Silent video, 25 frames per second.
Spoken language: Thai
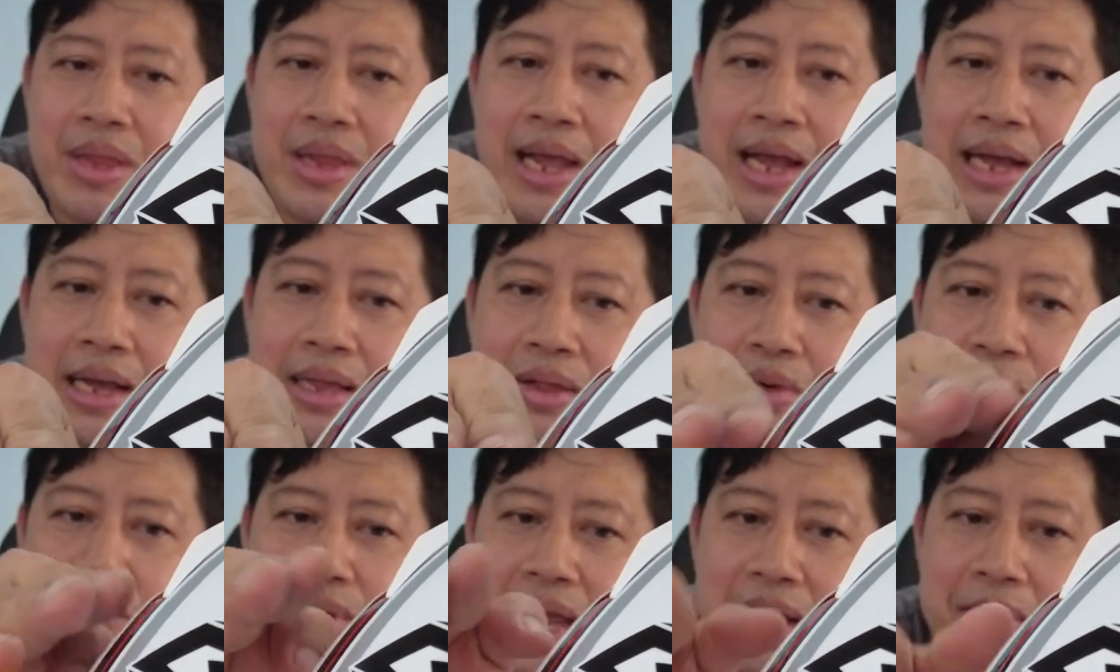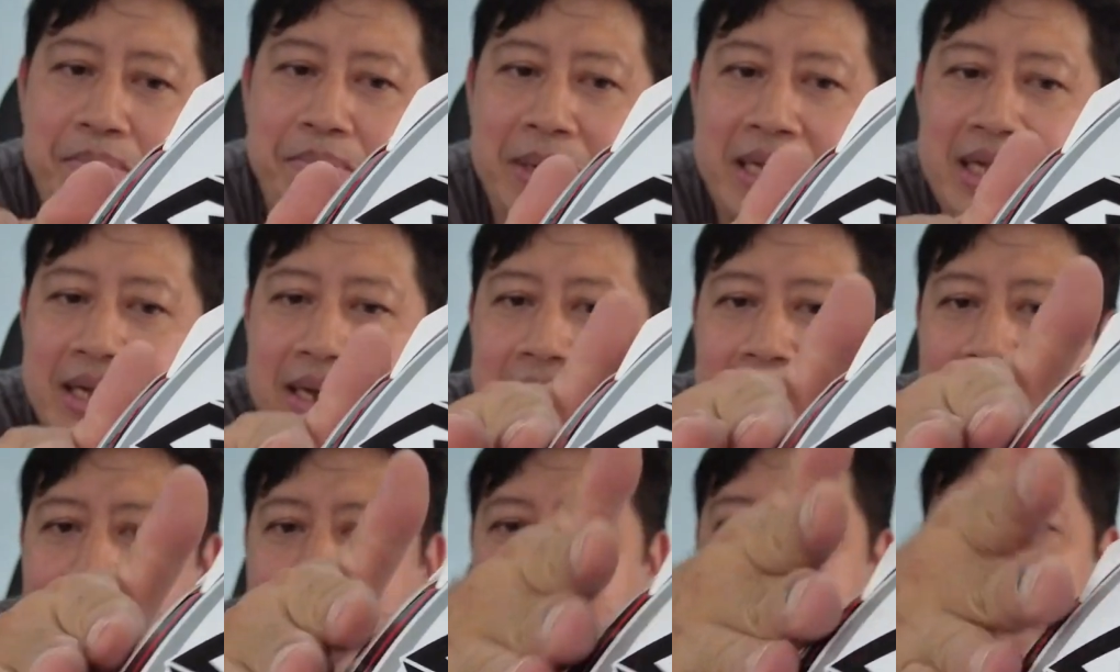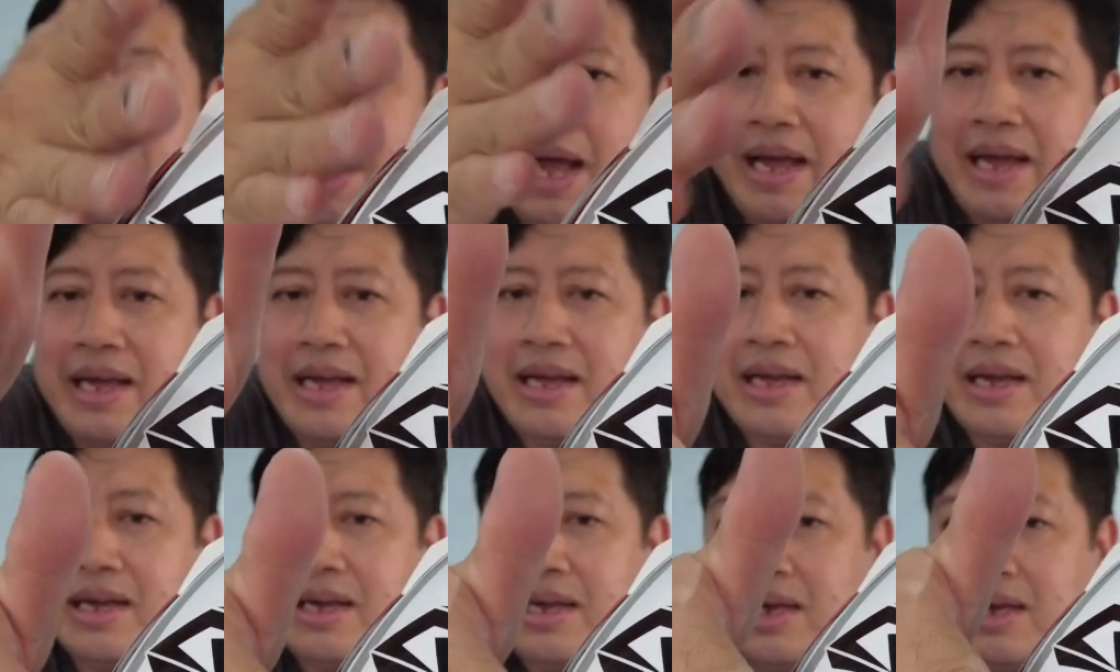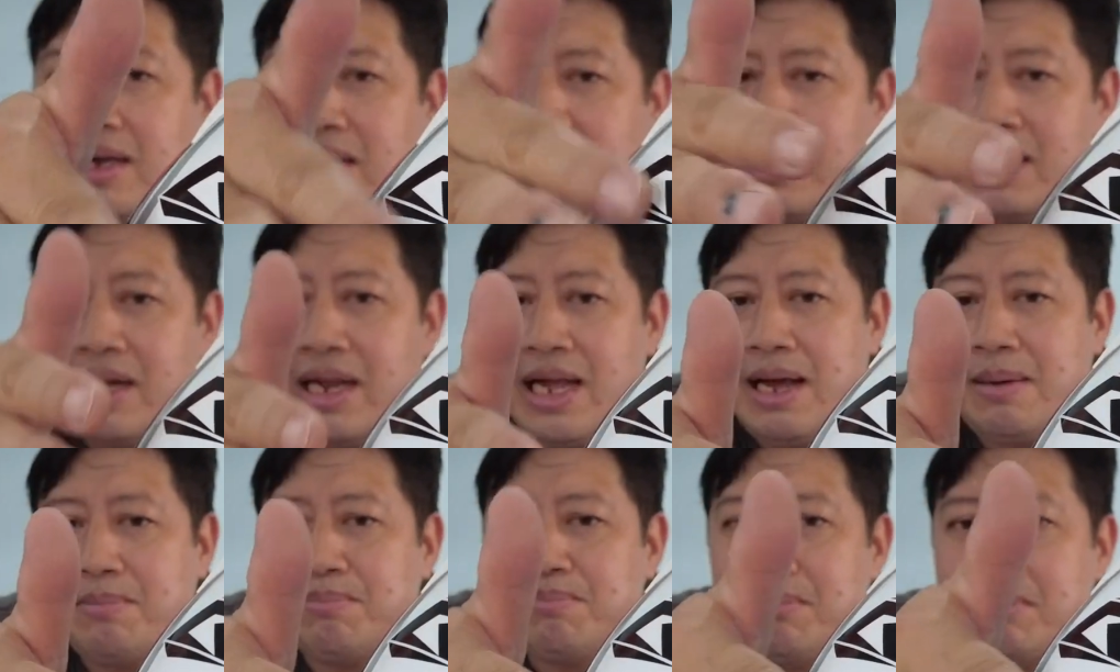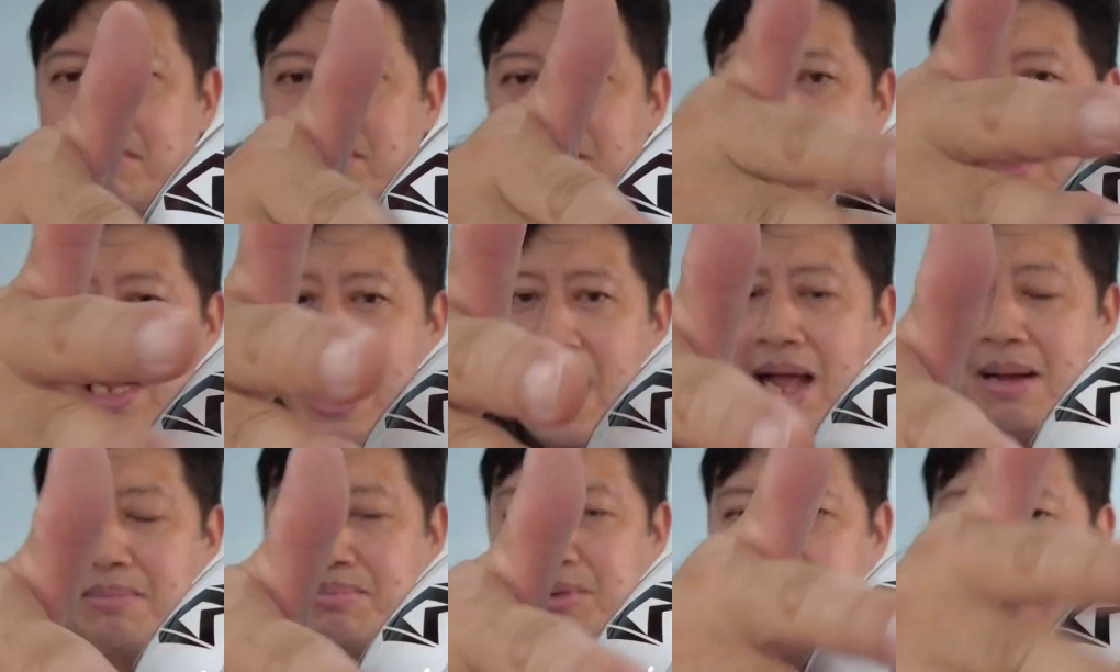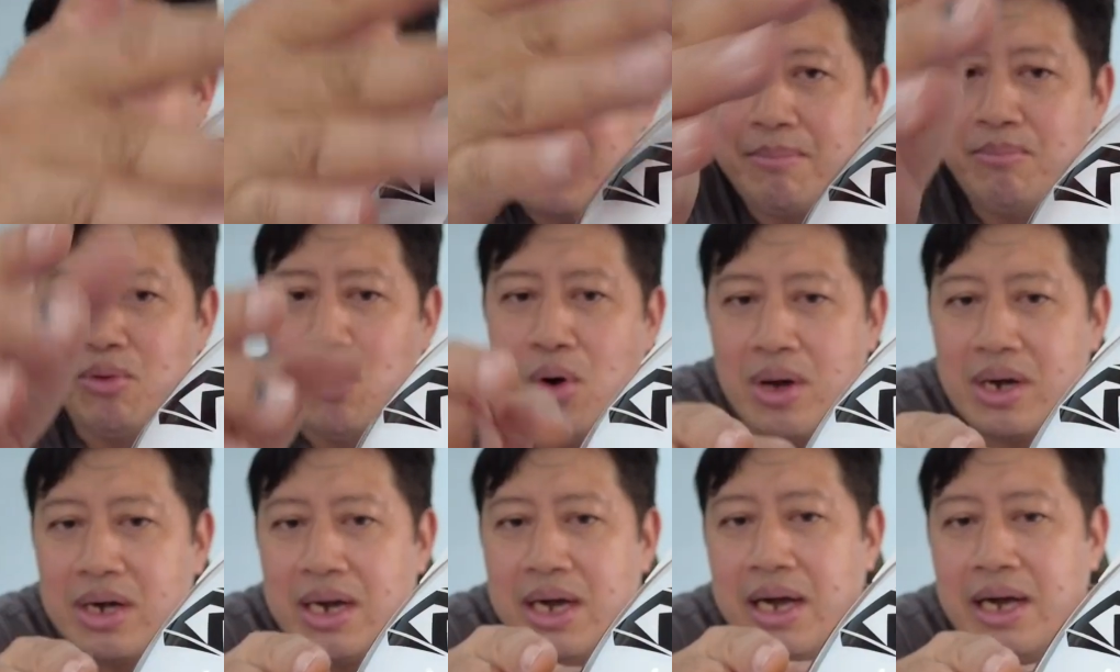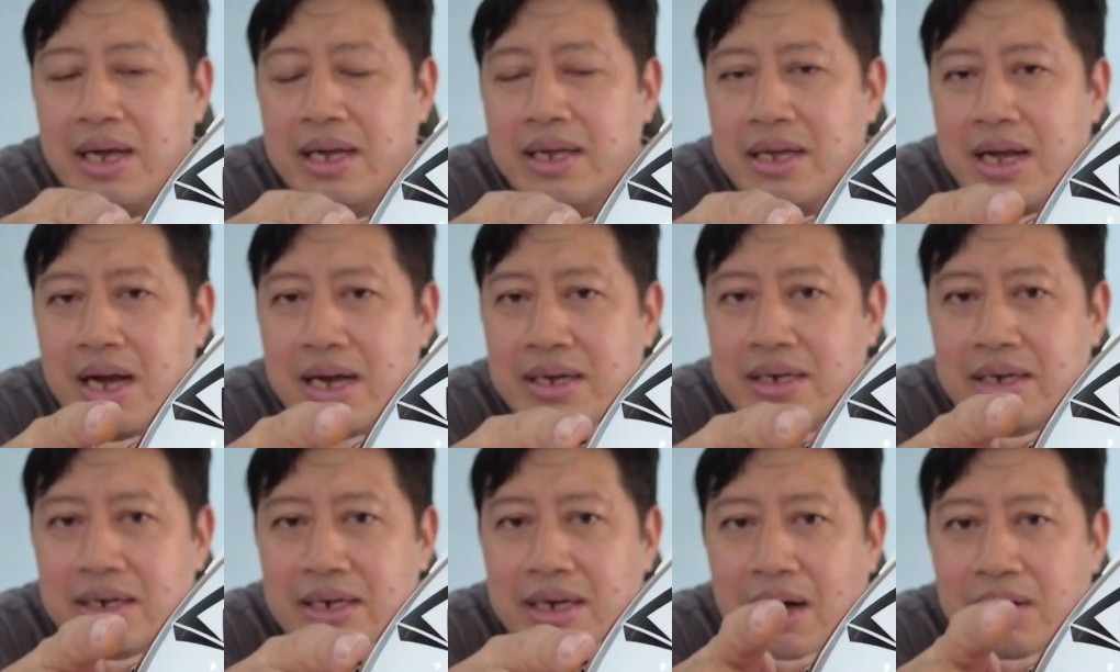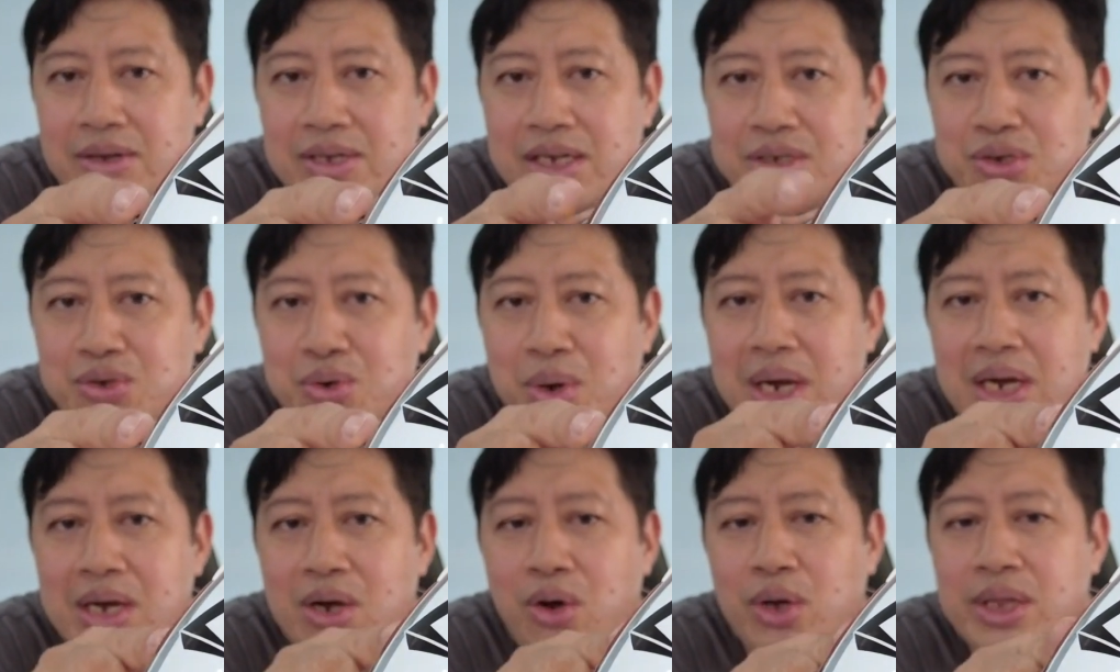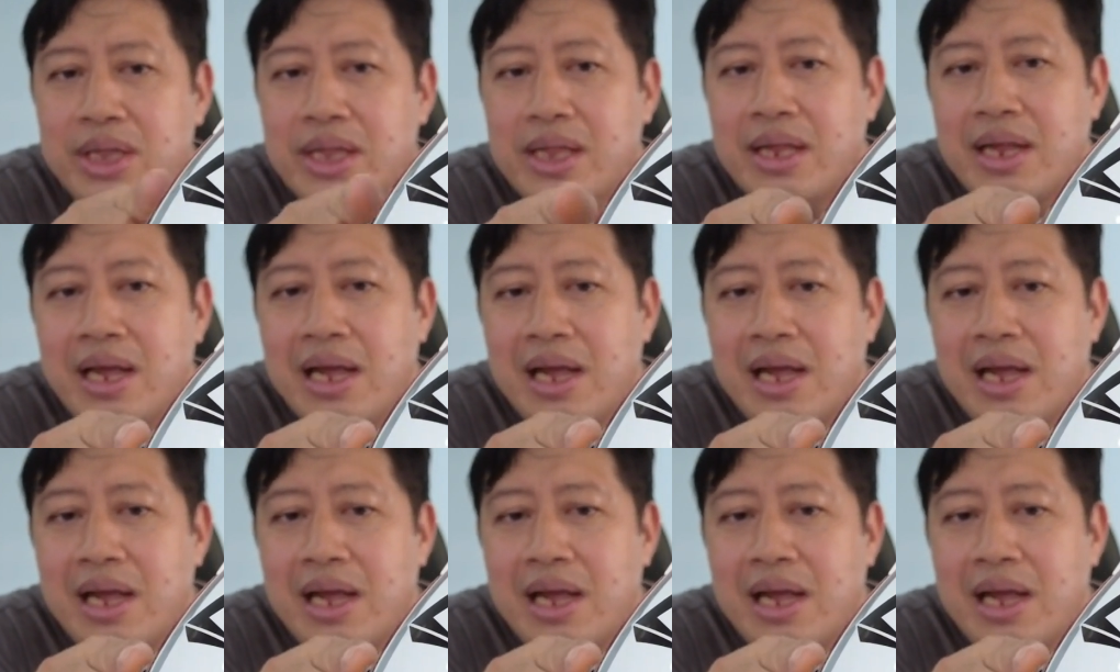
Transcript: เนี่ย ตรงเนี้ยเป็นเคอร์ฟไป เรียบแนบชิดกับหมวกเลย ก็คือเขาจะช่วยลด